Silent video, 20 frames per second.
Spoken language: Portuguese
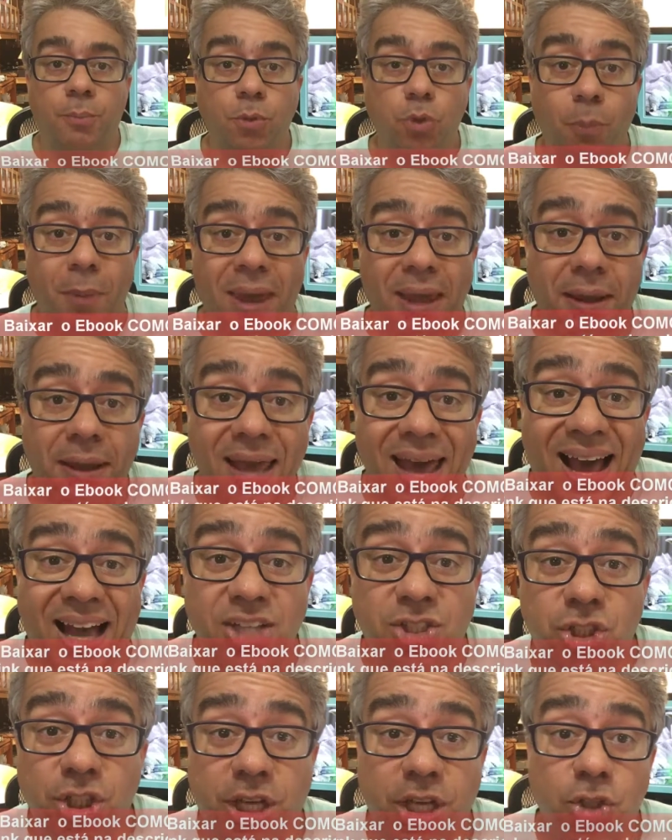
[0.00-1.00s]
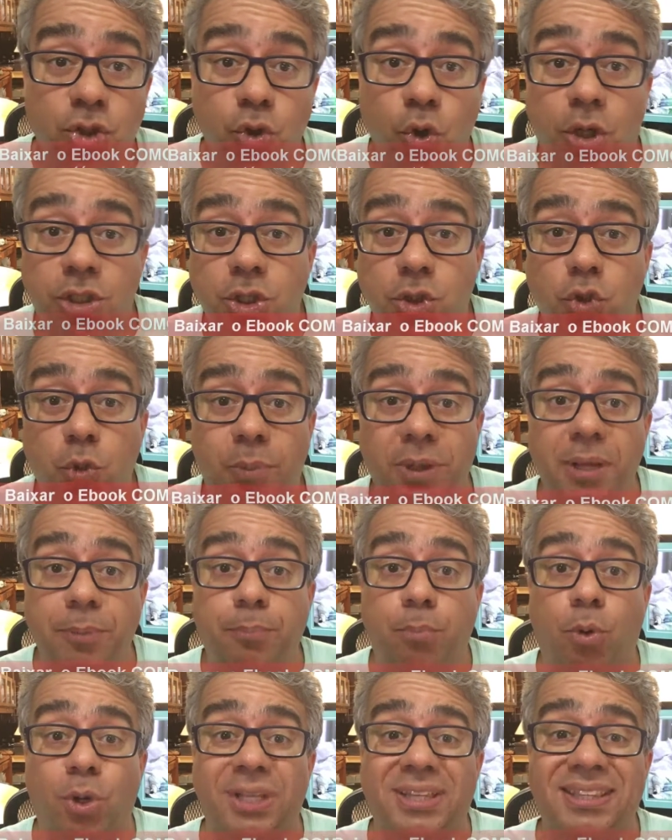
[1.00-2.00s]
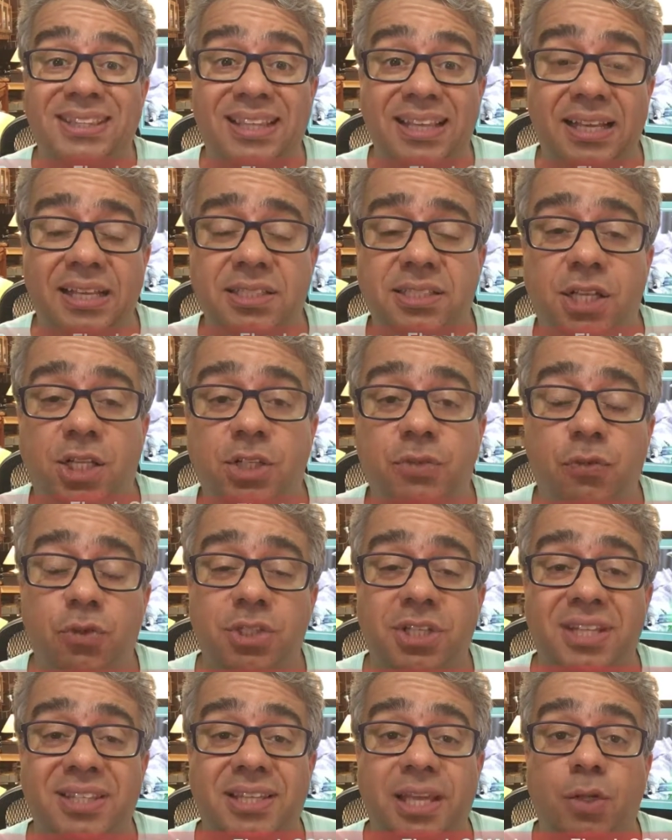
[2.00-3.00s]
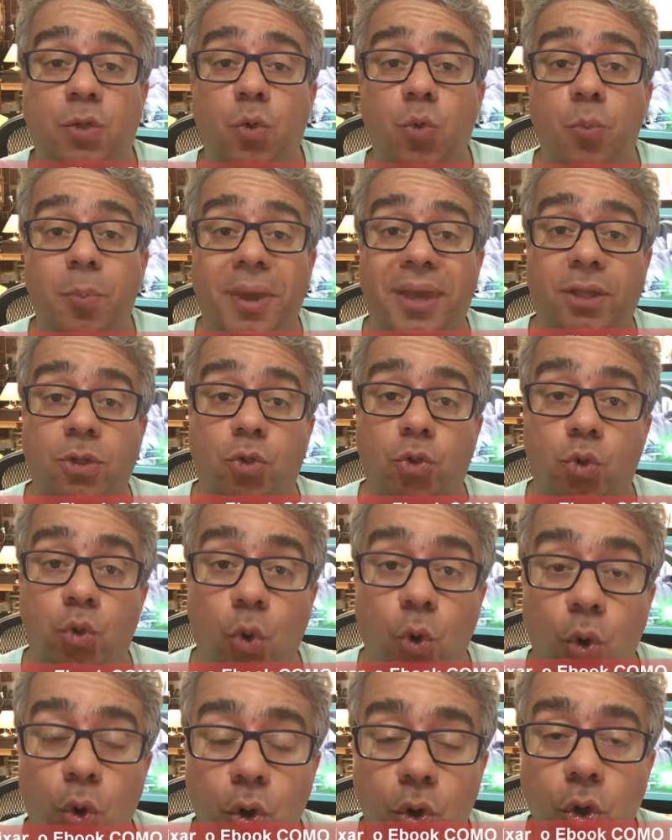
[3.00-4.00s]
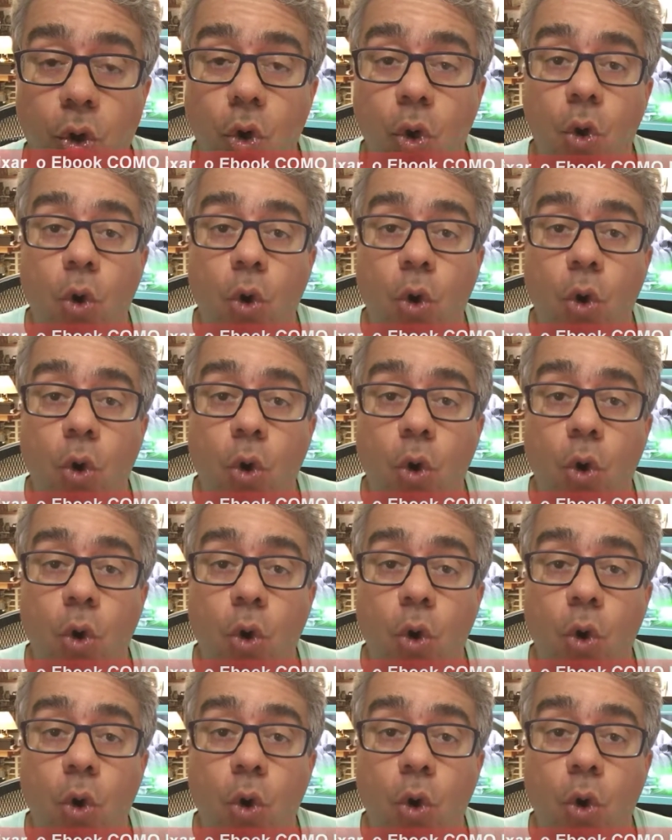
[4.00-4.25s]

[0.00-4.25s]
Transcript: Muito bem, a dica de hoje é sobre a importância de você ter um mentor,